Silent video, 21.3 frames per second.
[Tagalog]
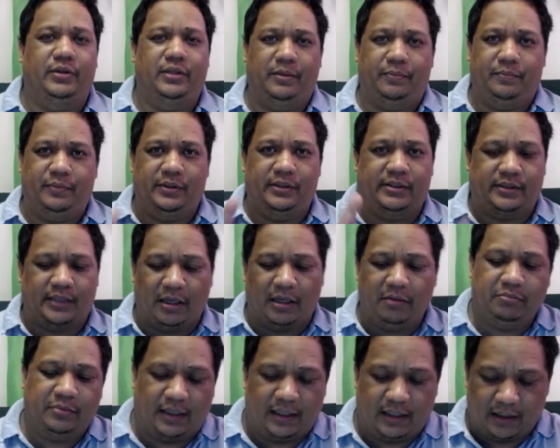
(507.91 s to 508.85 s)
the first
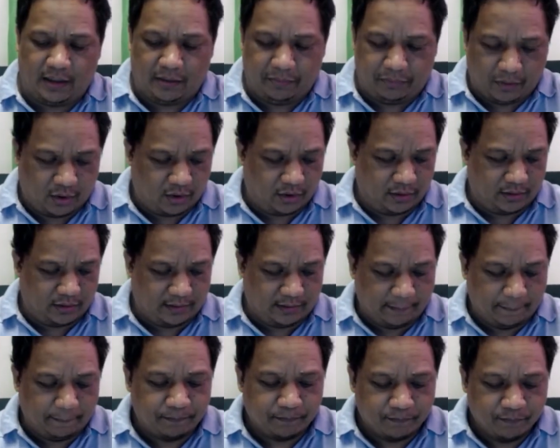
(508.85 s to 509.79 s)
time talaga po,
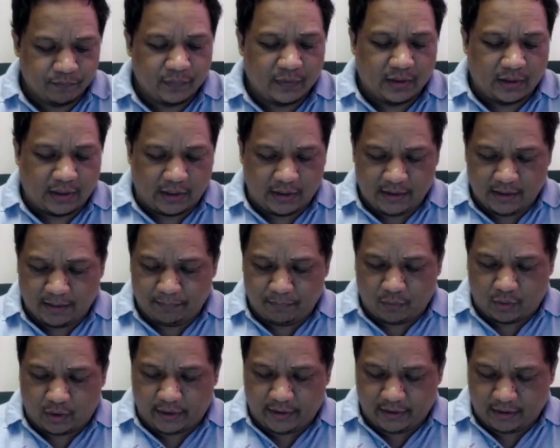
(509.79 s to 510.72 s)
ngayon lang
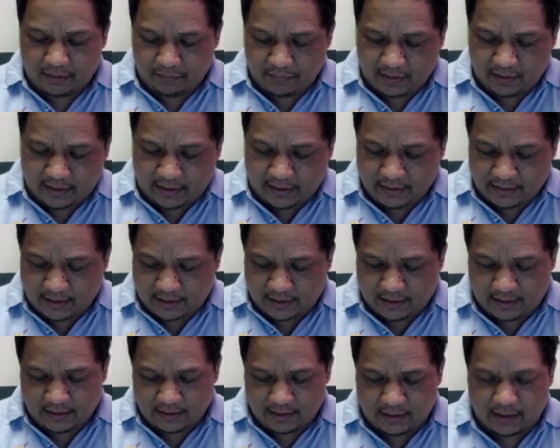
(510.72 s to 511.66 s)
po kayo nagbigay
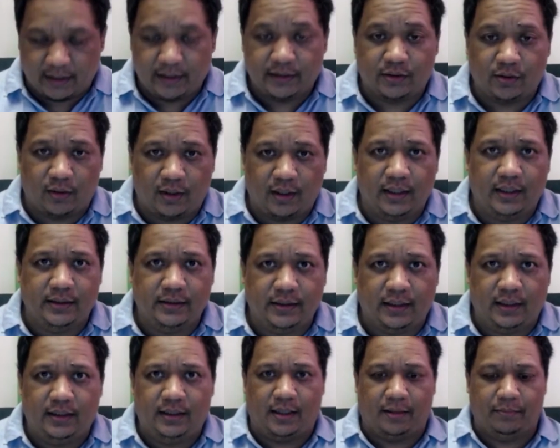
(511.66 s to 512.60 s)
ng ganito
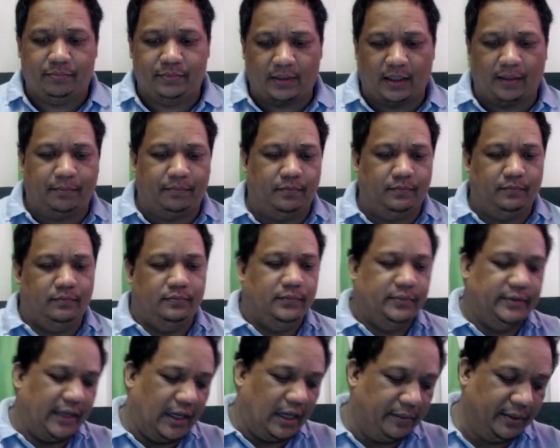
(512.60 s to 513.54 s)
kagandang laptop
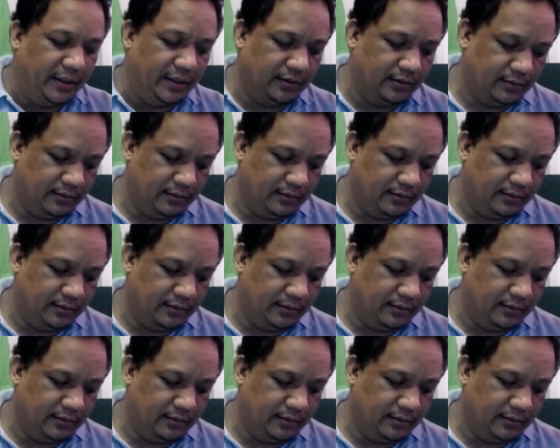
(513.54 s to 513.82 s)
sa amin.